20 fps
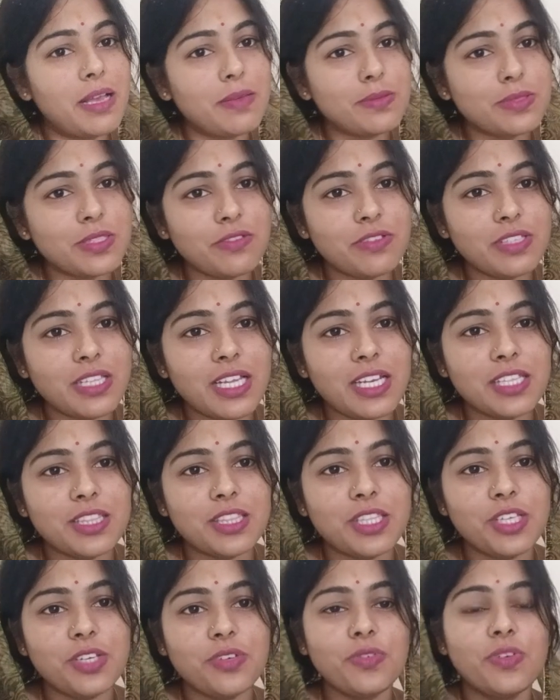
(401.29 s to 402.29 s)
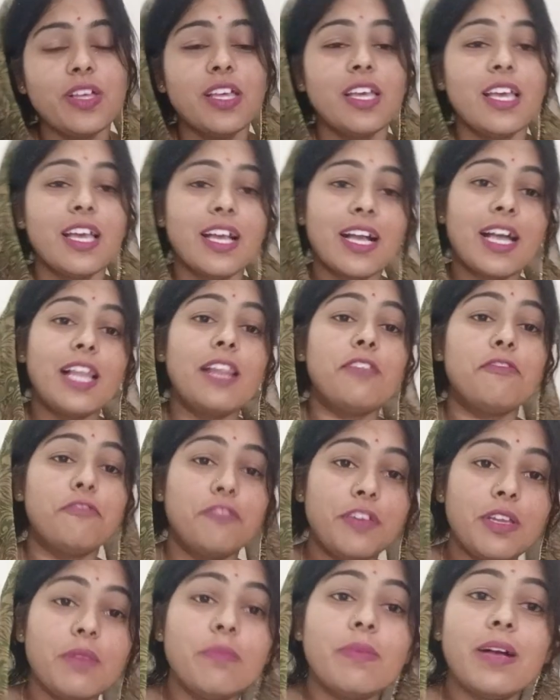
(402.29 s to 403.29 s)
मैं आपसे विदा लेती हूँ कल
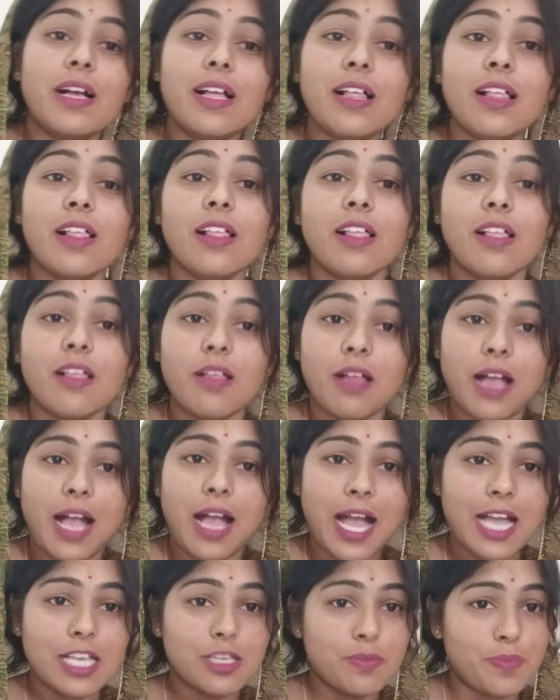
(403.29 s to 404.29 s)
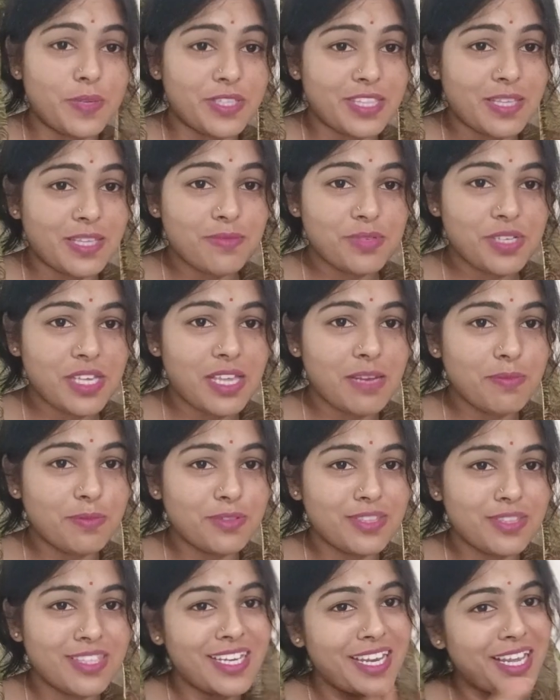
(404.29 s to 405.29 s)
फिर माँ आज प्रथम
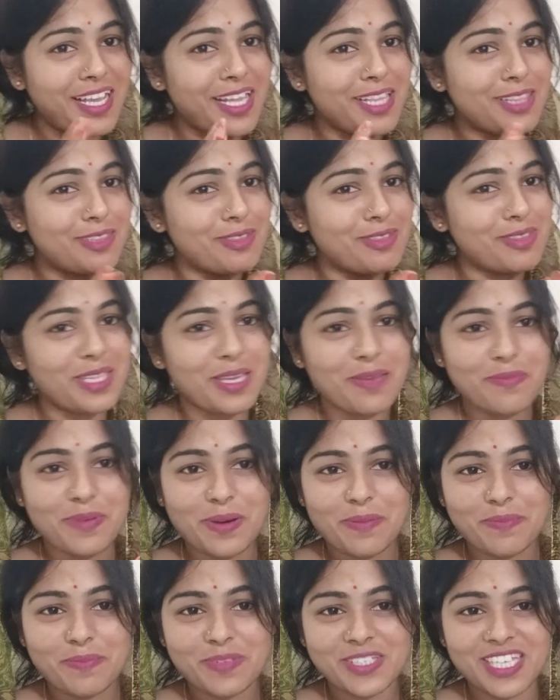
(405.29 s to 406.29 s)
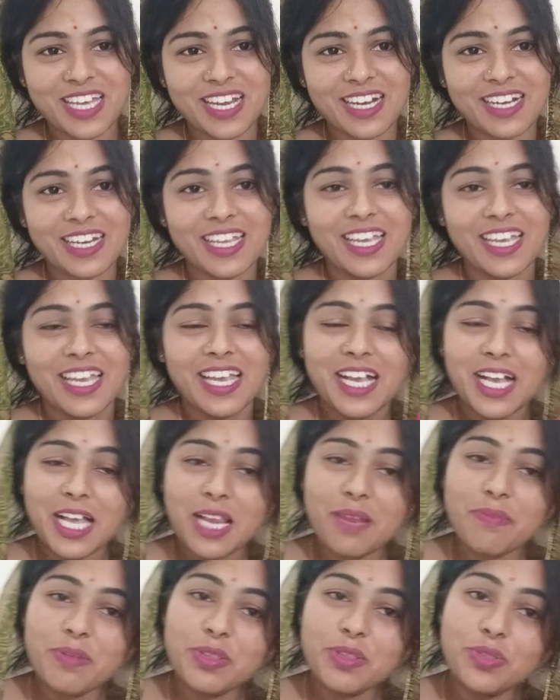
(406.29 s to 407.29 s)
शैलपुत्री कल द्वितीय ब्रह्मचारिणी
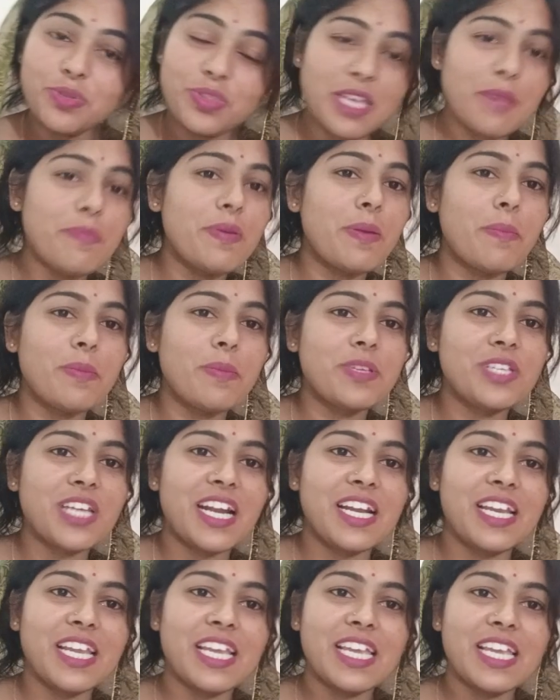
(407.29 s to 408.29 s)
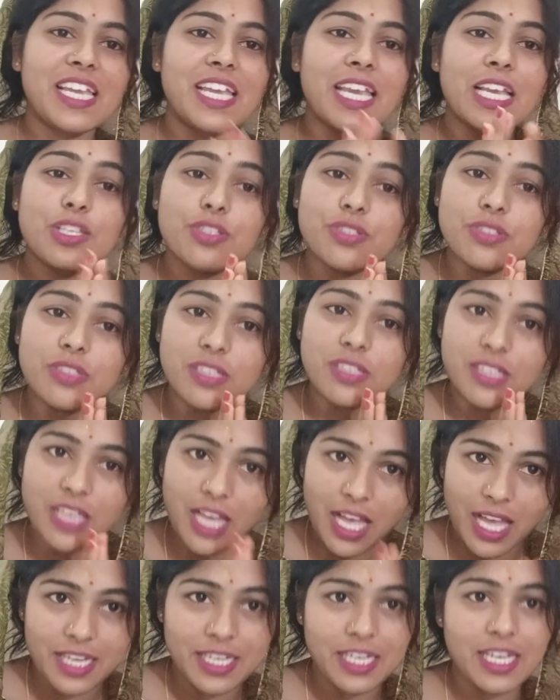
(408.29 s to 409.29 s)
कल मैं द्वितीय ब्रह्मचारिणी की एक
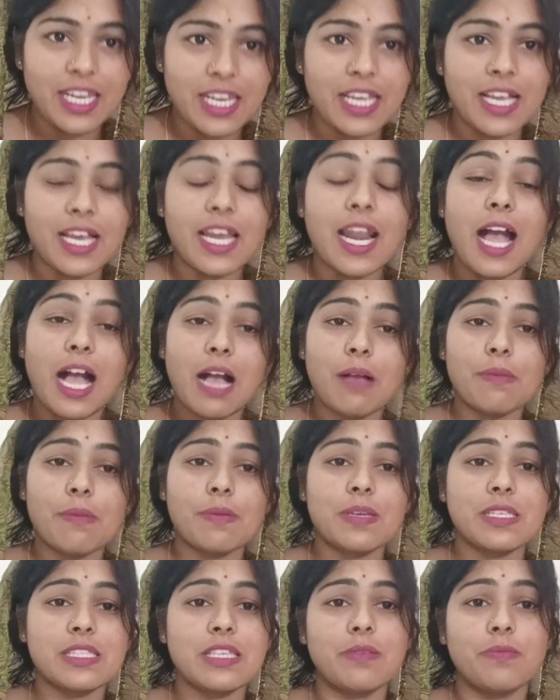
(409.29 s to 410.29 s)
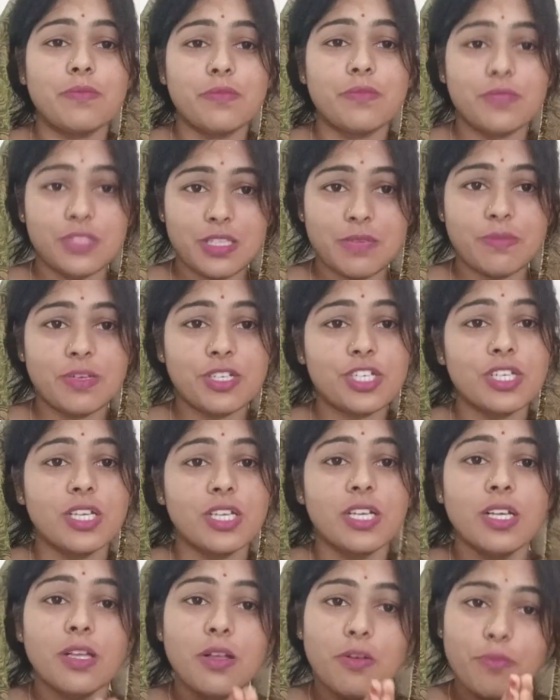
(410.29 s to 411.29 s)
कहानी लेकर आपके समक्ष
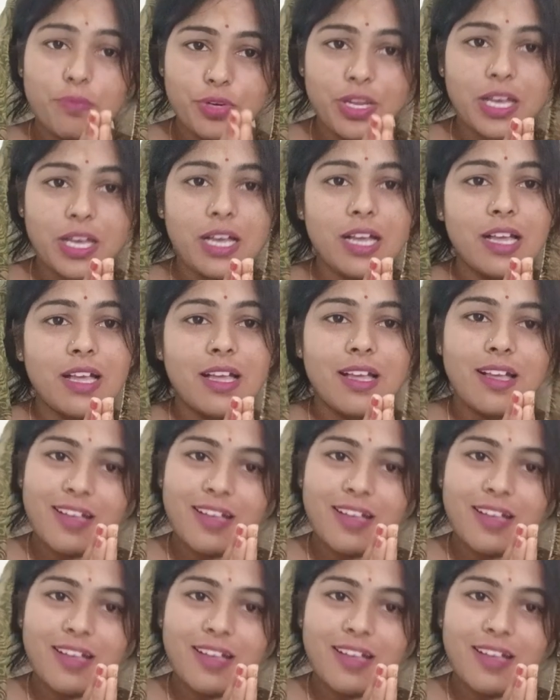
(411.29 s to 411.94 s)
पुनः